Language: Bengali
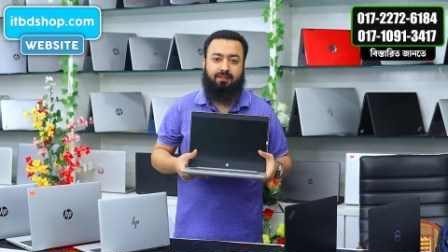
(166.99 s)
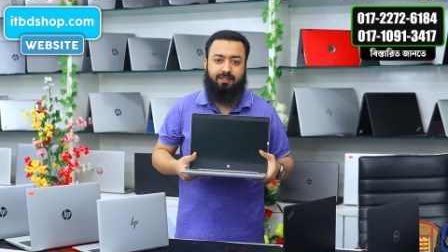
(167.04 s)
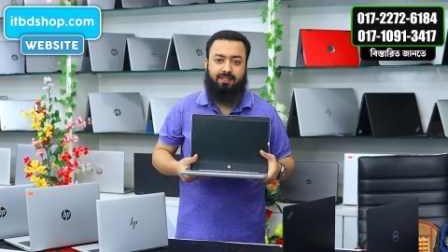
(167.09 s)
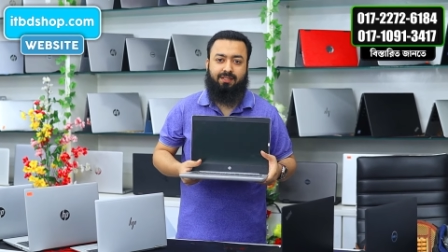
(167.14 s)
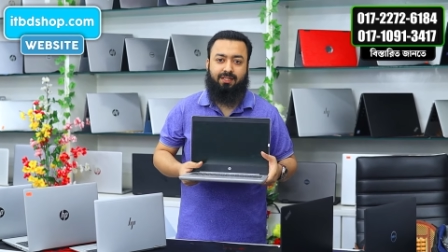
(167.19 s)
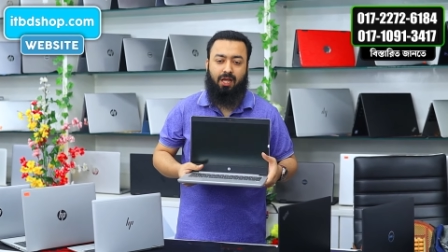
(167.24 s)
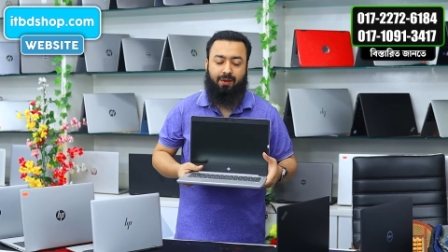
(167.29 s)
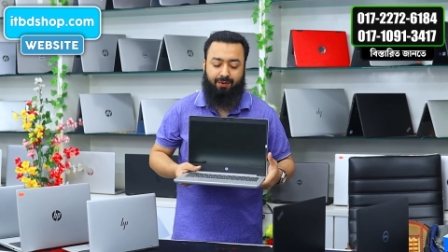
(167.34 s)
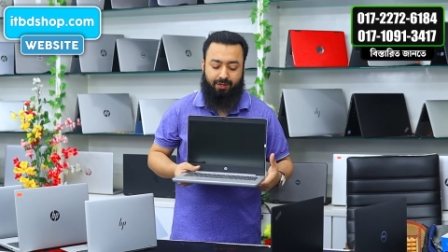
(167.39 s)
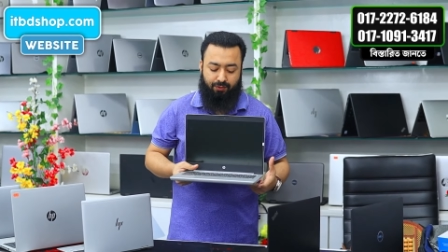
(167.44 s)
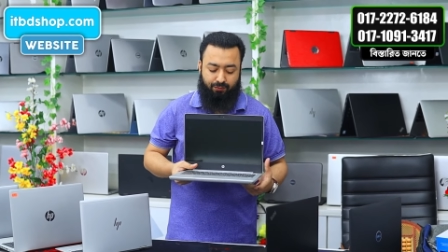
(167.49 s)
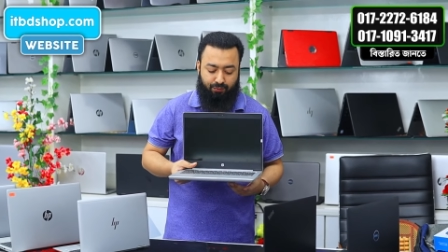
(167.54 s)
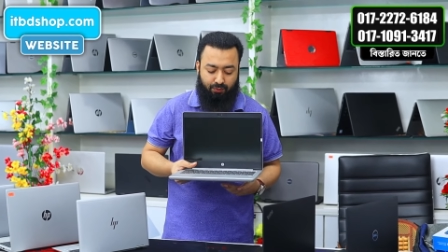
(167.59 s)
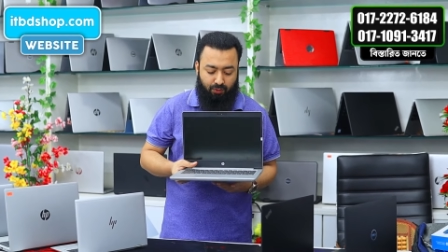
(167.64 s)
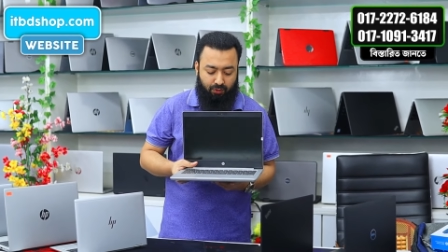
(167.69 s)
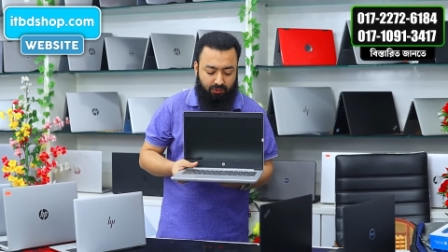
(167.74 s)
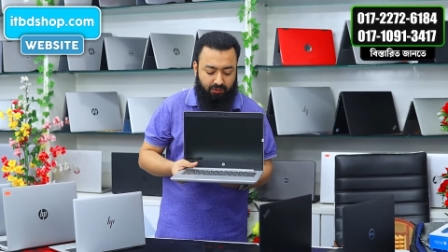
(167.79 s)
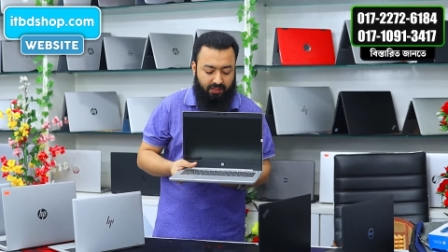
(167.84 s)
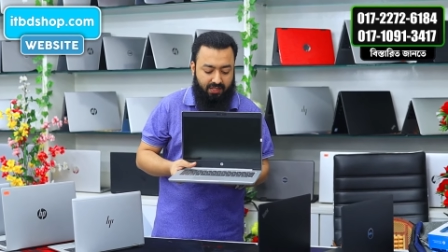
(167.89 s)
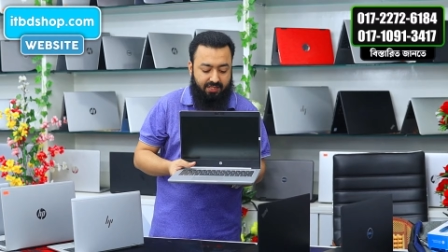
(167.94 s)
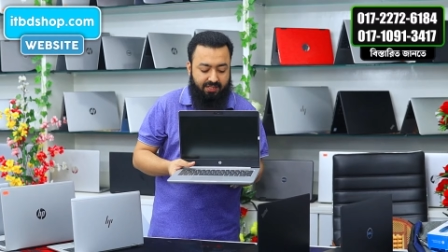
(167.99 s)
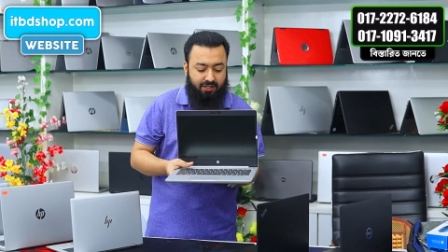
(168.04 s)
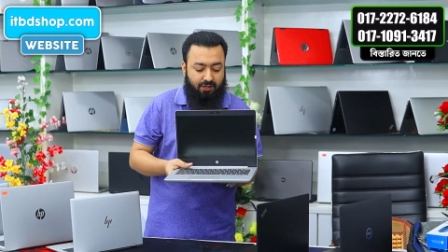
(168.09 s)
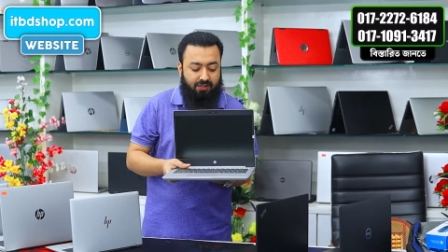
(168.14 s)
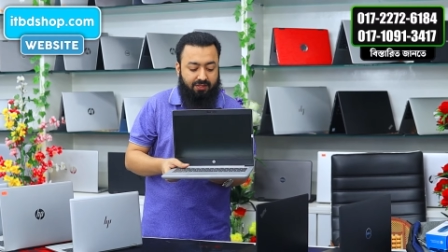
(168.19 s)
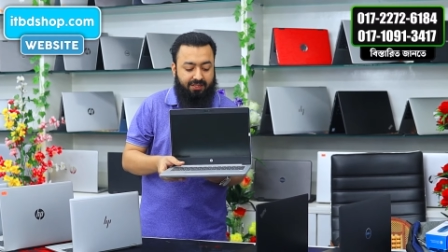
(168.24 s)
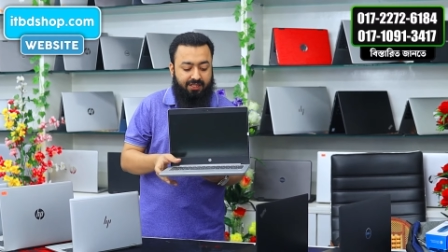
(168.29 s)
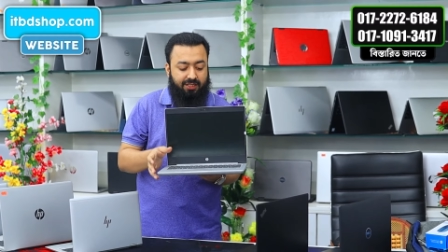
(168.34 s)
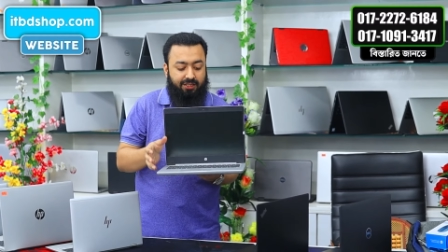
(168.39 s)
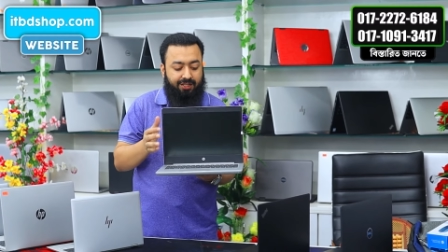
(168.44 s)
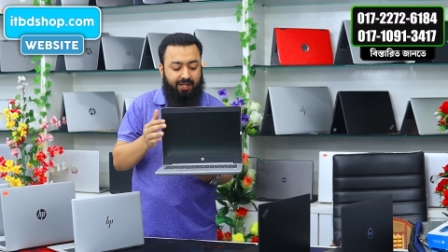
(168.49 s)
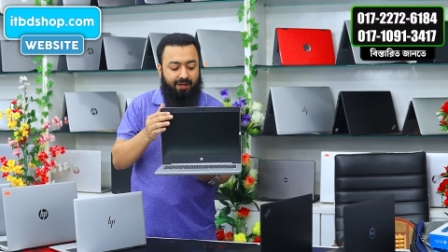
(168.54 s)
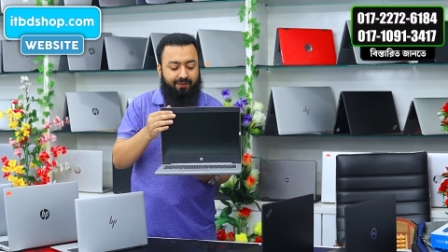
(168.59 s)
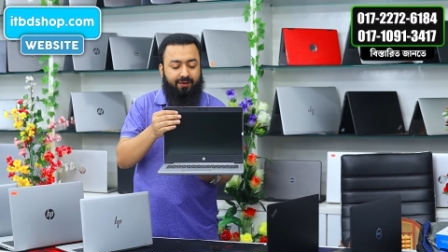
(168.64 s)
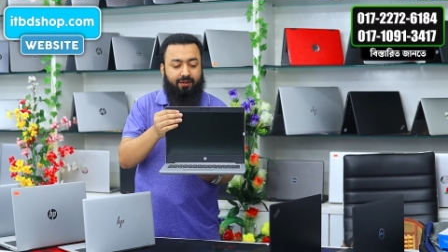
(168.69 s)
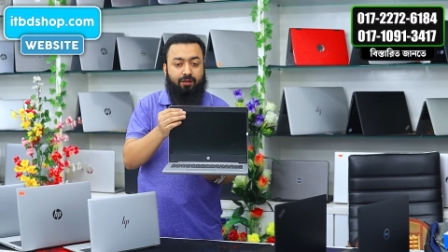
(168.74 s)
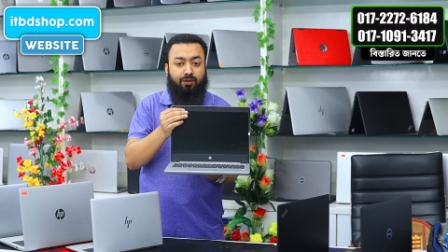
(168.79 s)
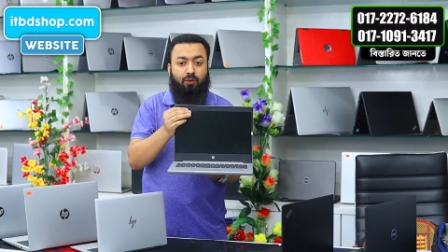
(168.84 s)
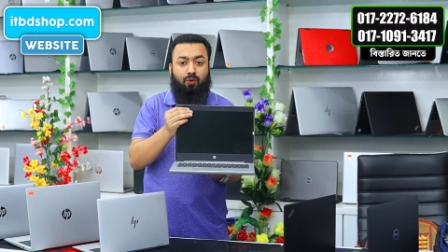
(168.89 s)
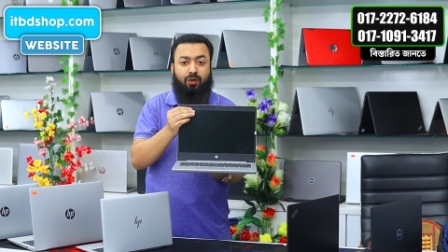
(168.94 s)
জি সেভেন ফোর থ্রি জিরো জি
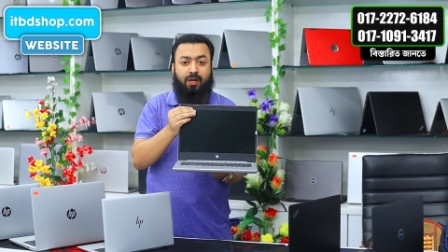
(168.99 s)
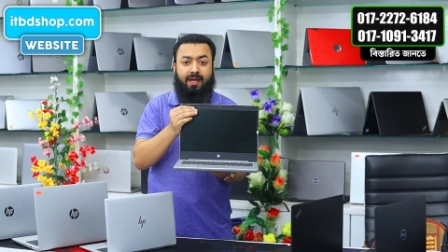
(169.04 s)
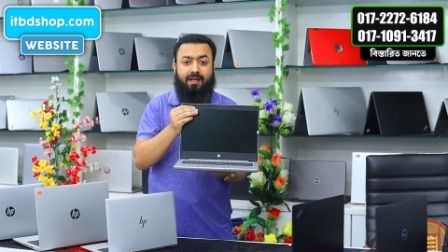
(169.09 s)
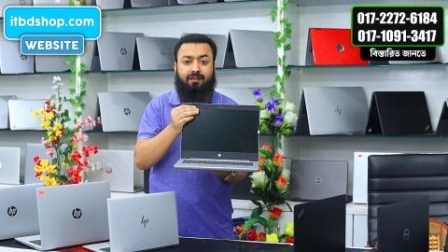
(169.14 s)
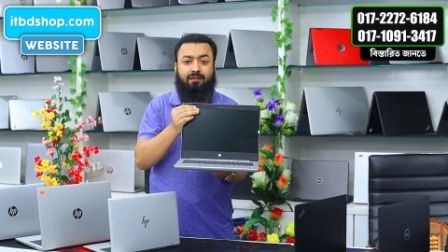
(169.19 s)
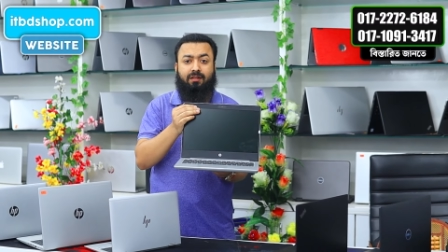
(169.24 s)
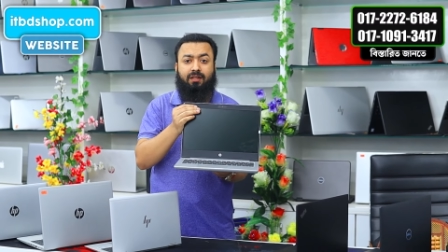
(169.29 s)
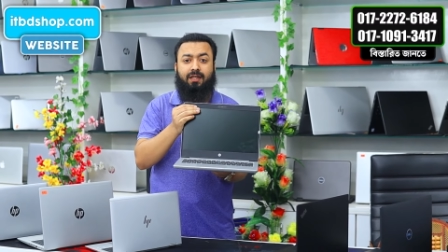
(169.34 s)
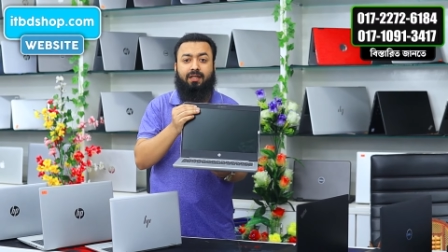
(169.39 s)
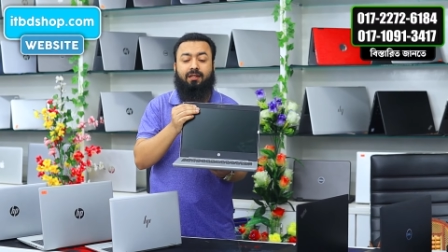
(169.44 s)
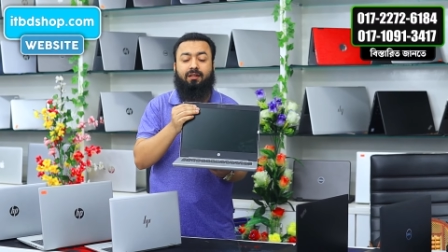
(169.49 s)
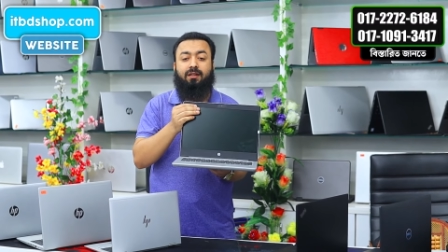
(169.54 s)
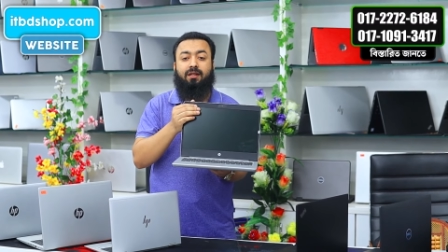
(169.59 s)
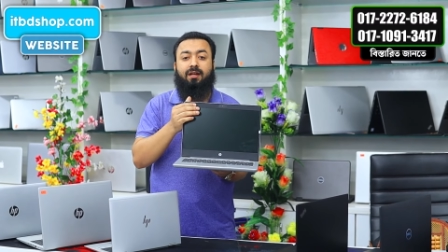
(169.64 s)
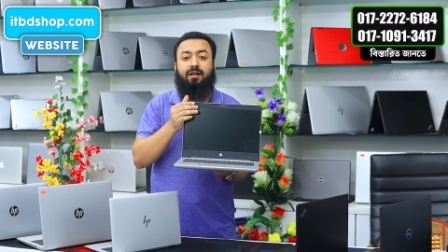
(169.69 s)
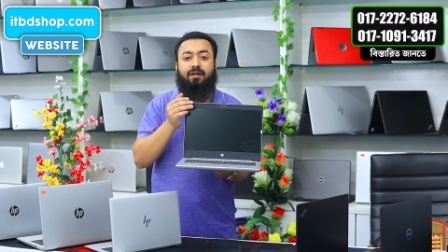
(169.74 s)
সেভেন কোরাই থ্রির